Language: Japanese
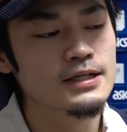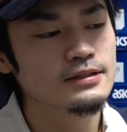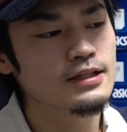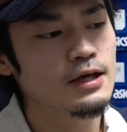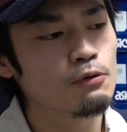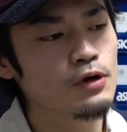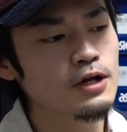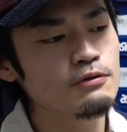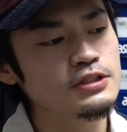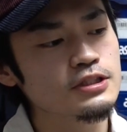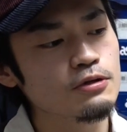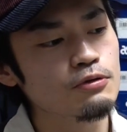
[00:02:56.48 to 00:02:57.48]
ただ他
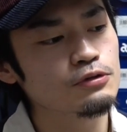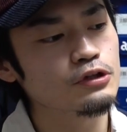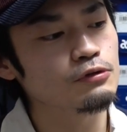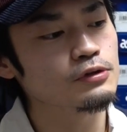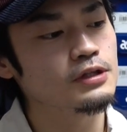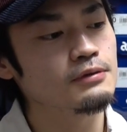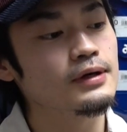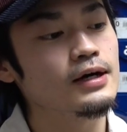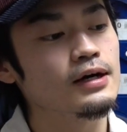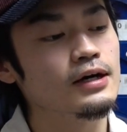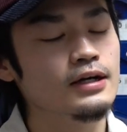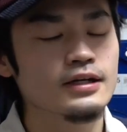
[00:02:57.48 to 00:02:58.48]
の地方によって
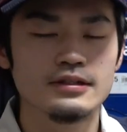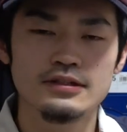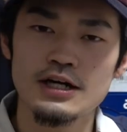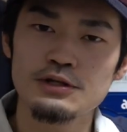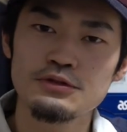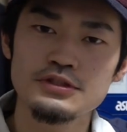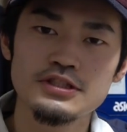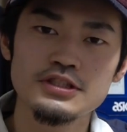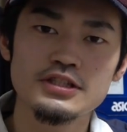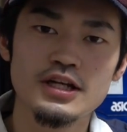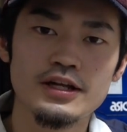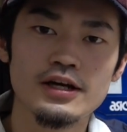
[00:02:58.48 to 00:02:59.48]
は、角1
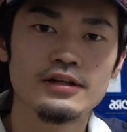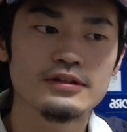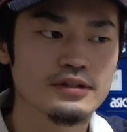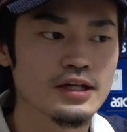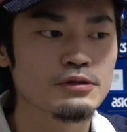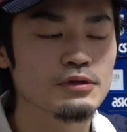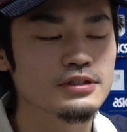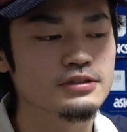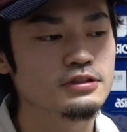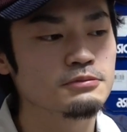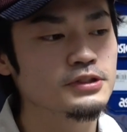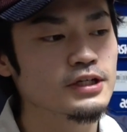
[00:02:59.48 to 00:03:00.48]
しかなかったりとか
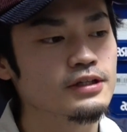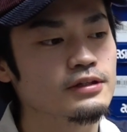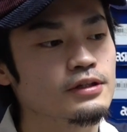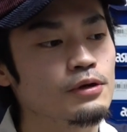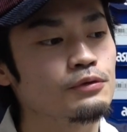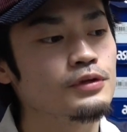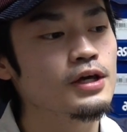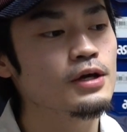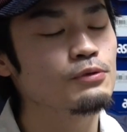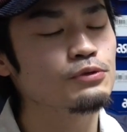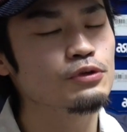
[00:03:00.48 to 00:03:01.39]
するみたいだったので、本